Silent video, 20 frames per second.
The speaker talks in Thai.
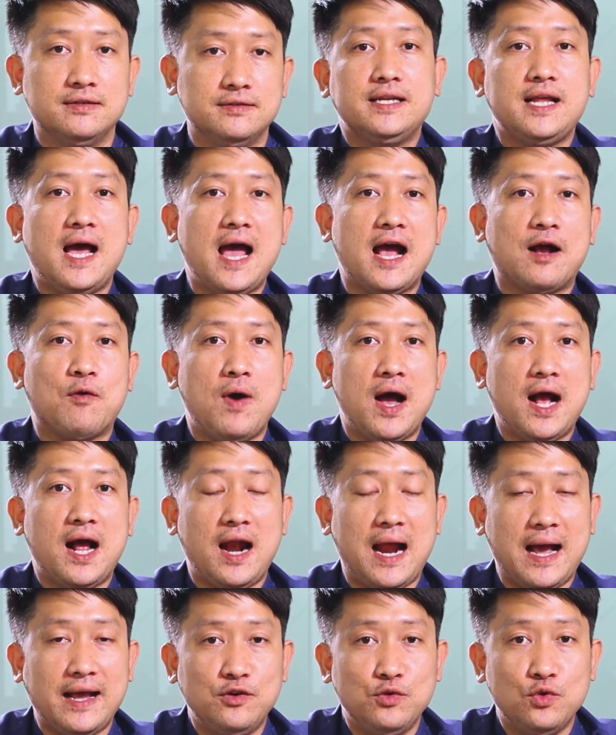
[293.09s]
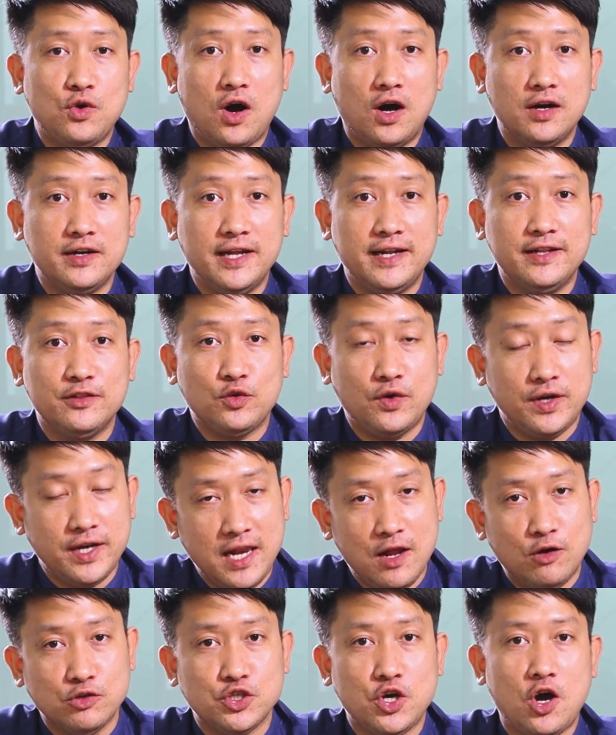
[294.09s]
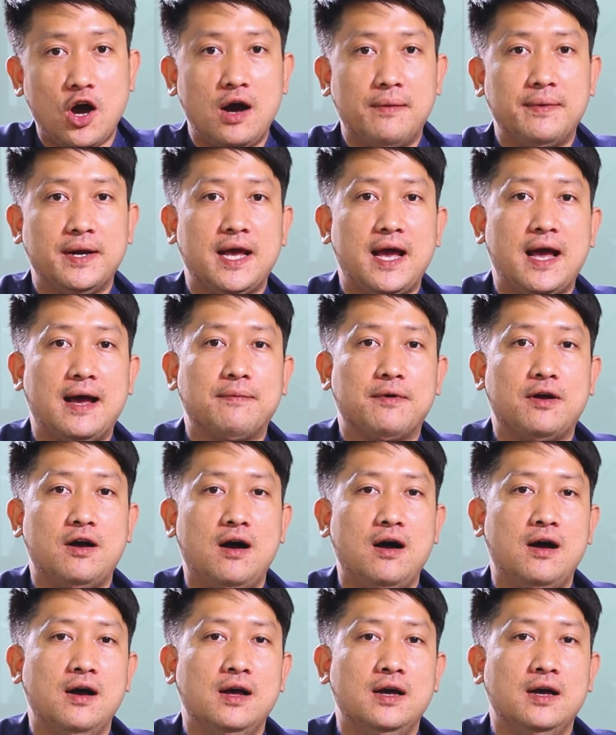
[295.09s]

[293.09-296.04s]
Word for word: ถ้าหากว่าใครดูคอนเทนต์ตัวนี้เราชอบนะครับ ก็